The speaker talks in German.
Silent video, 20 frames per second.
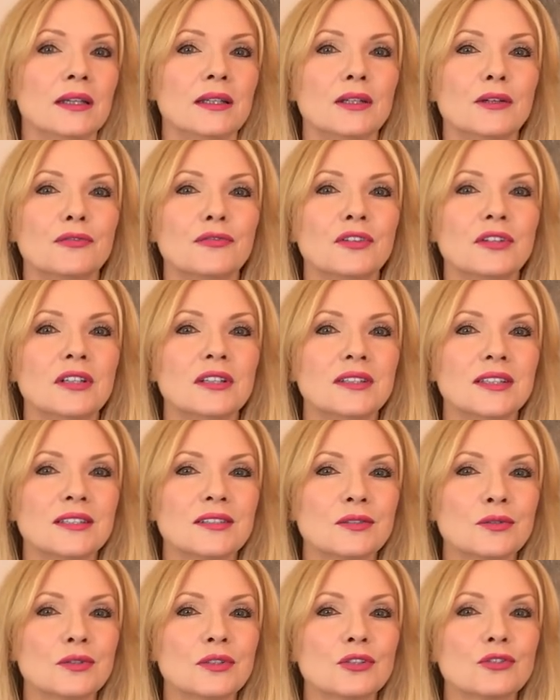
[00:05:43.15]
Ihr findet
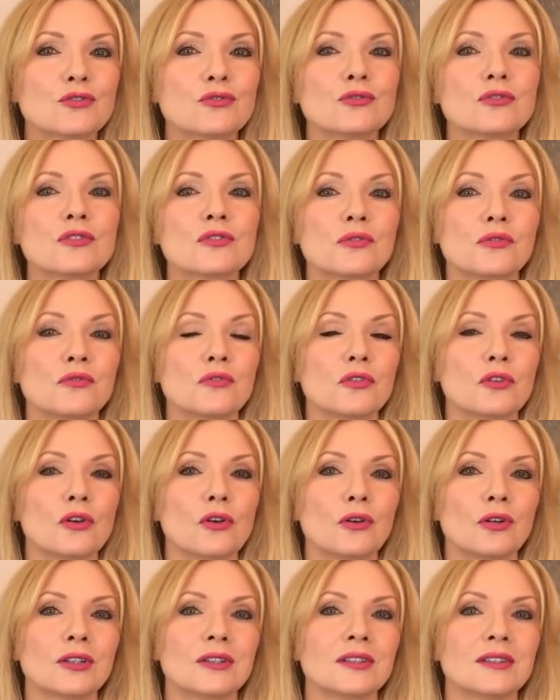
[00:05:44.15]
jetzt Unterstützung von
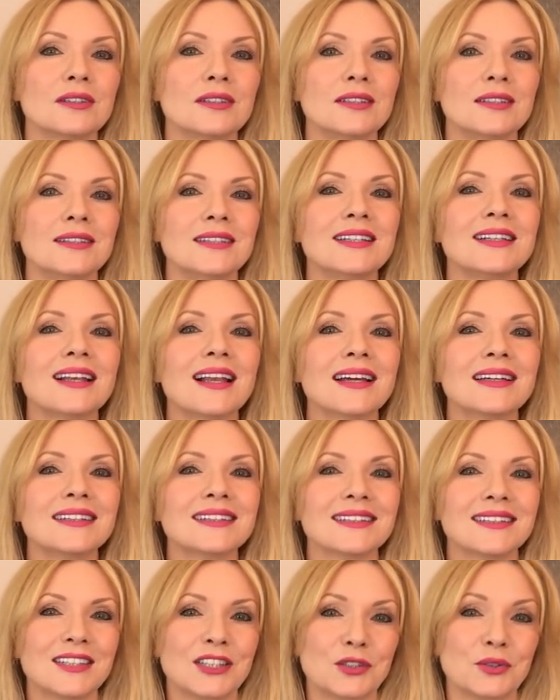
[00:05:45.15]
Leuten, die in die
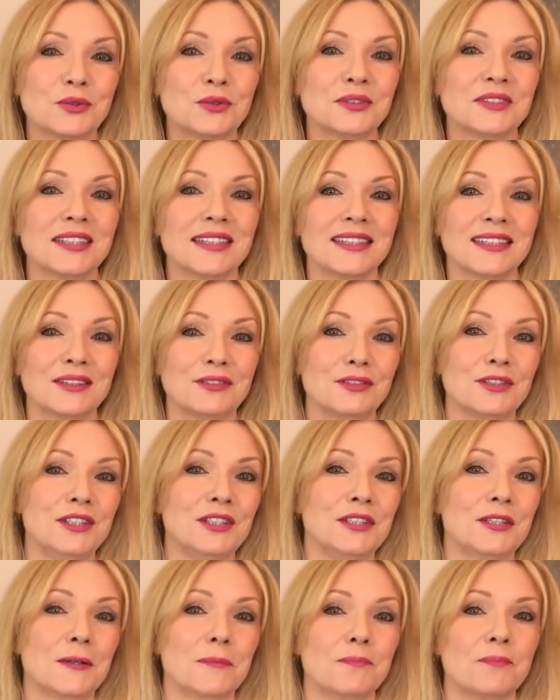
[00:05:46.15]
gleiche Richtung denken wie
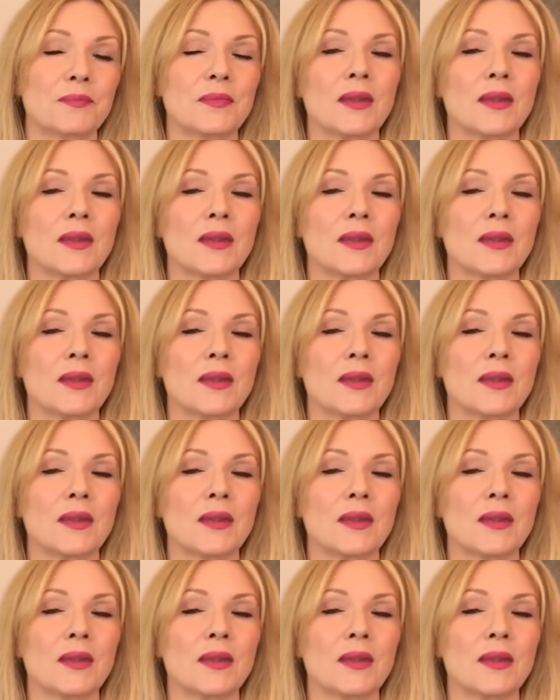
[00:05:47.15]
ihr.